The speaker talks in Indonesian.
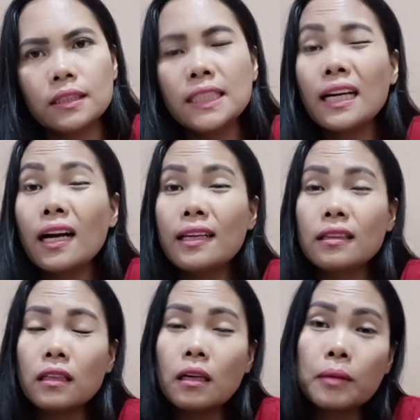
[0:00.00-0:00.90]
Jika
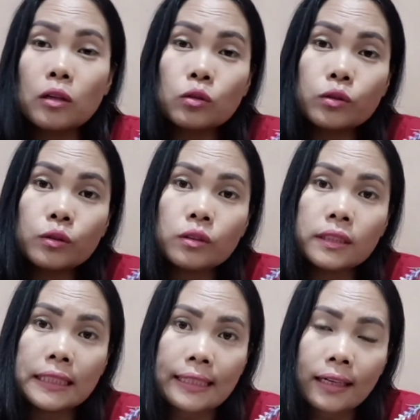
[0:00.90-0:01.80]
kalian tidak mau
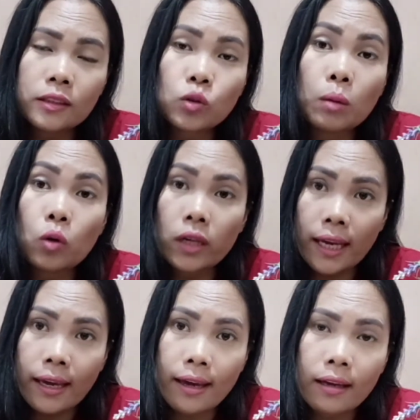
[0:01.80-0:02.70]
sidang juga
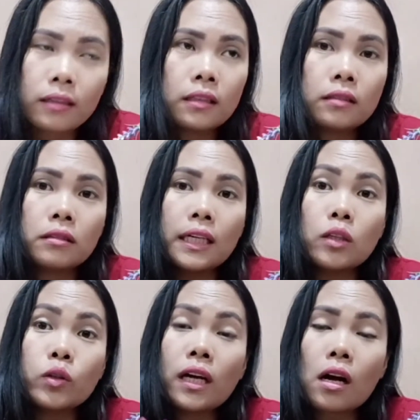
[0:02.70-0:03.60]
boleh. Nggak
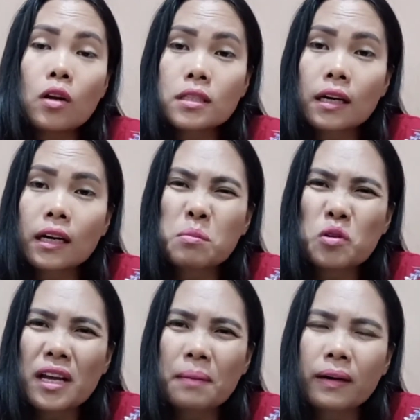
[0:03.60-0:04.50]
tahu ya kalau sekarang
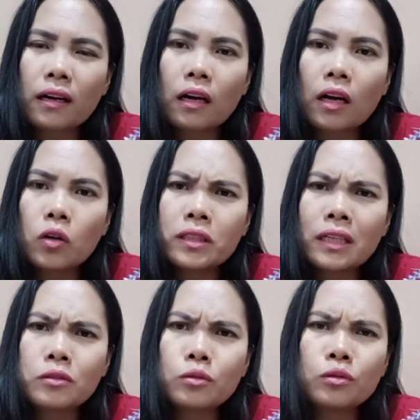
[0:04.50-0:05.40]
boleh apa nggak. Kalau
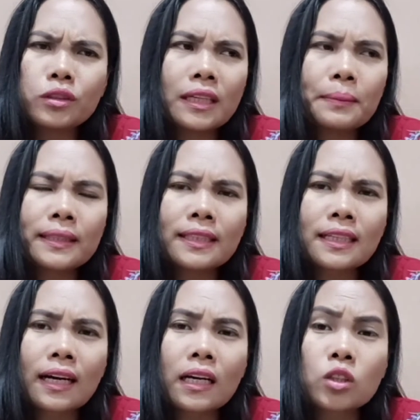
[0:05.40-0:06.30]
dari dulu zamannya
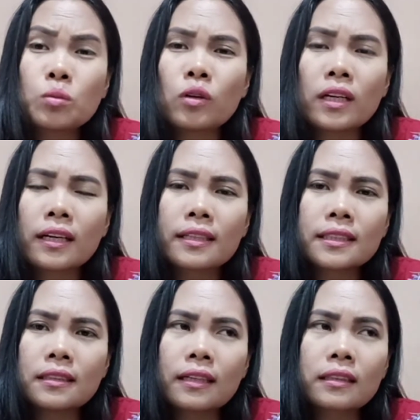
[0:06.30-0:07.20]
sekarang itu boleh nggak
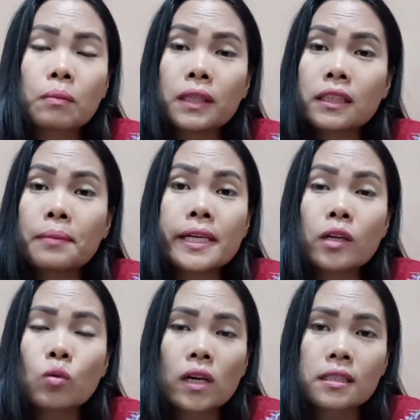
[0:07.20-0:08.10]
sidang. Tapi kita
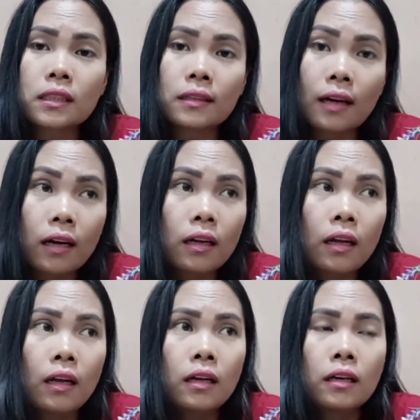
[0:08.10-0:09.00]
bayar uang sidang
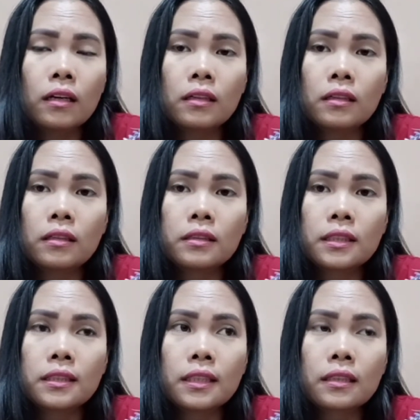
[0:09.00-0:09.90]
Eh,
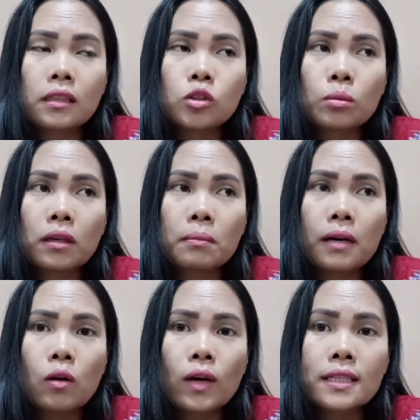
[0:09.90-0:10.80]
jadi kita cuman
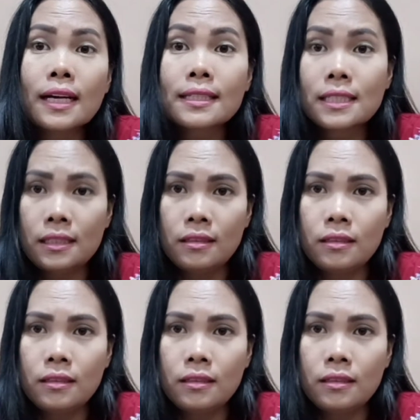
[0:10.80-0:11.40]
bawa saksi,